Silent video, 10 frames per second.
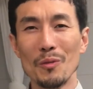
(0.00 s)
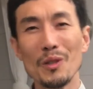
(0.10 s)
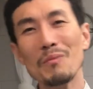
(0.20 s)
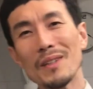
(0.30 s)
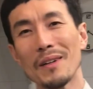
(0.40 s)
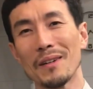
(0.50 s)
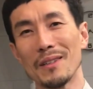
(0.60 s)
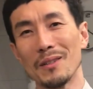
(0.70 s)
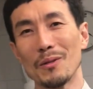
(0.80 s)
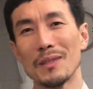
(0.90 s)
너무
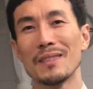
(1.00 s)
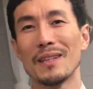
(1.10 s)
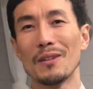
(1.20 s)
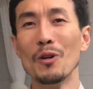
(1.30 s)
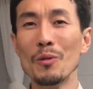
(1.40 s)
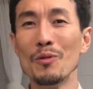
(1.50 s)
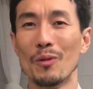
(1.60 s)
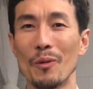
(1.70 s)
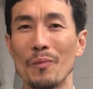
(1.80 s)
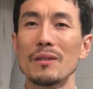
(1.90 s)
힘들었거든요 진짜
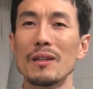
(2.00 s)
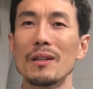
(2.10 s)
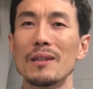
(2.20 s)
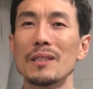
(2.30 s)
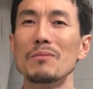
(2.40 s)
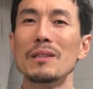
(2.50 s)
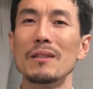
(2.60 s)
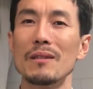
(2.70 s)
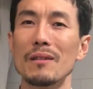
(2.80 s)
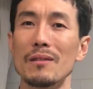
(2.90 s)
너무 특히나
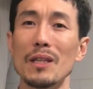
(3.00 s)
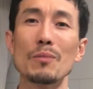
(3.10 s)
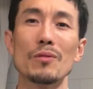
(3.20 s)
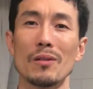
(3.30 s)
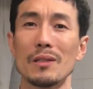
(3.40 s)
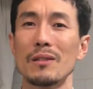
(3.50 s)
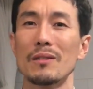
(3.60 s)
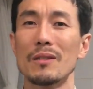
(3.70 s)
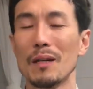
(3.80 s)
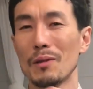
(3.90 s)
침실은 이불
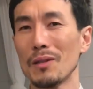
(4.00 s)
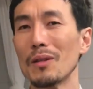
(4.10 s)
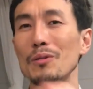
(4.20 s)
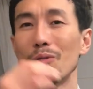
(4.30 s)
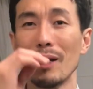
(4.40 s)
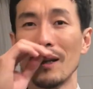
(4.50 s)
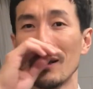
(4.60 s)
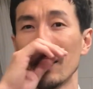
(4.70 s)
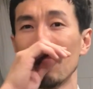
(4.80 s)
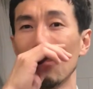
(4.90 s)
덜쓱덜쓱하면 털또
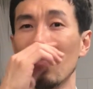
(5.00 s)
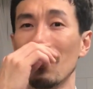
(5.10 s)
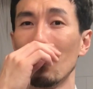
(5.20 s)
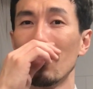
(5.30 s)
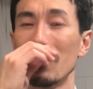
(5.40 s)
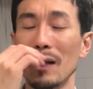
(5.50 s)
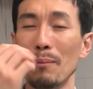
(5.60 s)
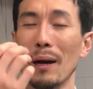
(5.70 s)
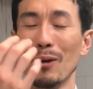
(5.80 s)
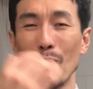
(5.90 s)
날아다니면
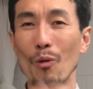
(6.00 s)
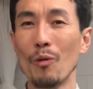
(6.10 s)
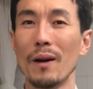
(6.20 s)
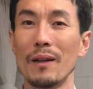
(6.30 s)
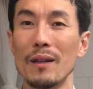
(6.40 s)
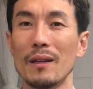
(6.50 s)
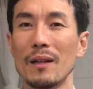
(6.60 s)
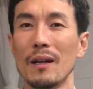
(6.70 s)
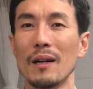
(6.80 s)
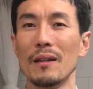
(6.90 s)
자 바로 호흡하게
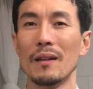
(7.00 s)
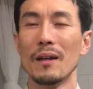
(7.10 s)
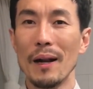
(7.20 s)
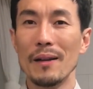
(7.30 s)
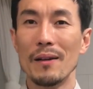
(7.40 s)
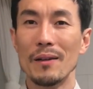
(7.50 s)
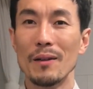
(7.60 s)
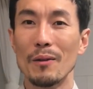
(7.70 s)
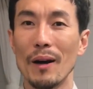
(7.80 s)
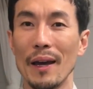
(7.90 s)
되니까
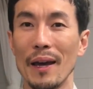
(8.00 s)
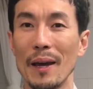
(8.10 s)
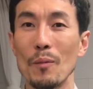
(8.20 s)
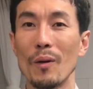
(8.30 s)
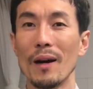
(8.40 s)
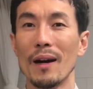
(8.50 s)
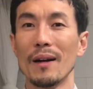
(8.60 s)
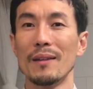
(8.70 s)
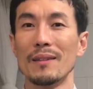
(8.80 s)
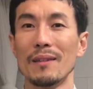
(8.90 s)
반려견과의
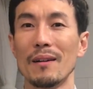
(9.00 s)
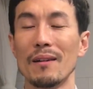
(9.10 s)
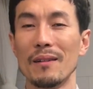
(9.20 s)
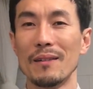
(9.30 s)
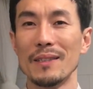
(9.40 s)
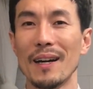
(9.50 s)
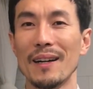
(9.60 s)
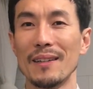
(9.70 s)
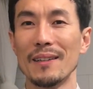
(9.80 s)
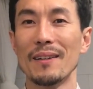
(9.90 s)
행복한 어,
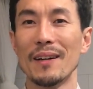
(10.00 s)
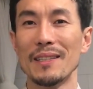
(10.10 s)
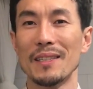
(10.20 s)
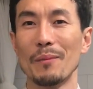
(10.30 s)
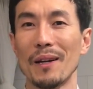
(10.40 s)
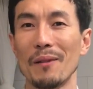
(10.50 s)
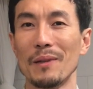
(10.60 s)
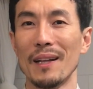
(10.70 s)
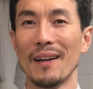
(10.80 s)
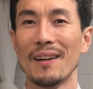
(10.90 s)
생활을 이어가시기
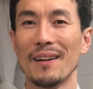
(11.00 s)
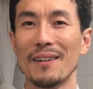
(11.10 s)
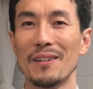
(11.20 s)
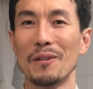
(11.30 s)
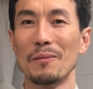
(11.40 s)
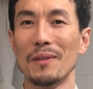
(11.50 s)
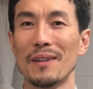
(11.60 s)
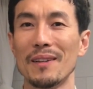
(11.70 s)
바랍니다 그럼